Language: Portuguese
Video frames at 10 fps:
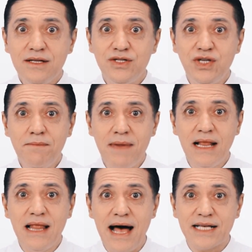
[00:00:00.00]
de
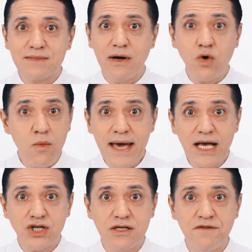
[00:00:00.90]
melasma? Como é que
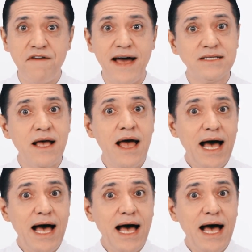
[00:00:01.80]
a gente faz?